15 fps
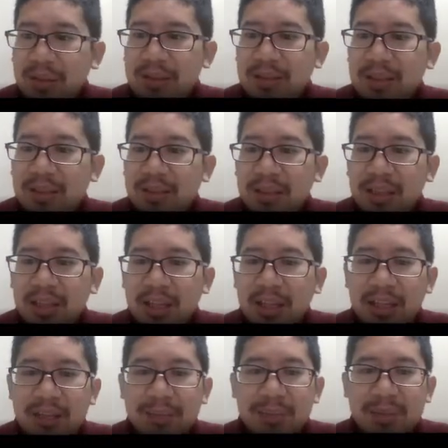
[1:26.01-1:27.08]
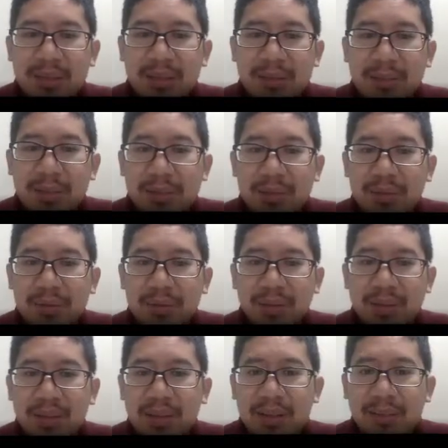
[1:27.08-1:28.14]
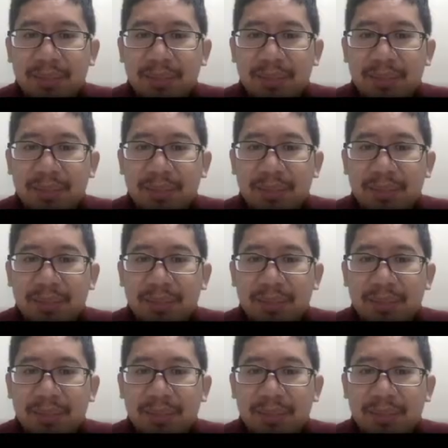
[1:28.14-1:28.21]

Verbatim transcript: sel-sel yang lain seperti basofil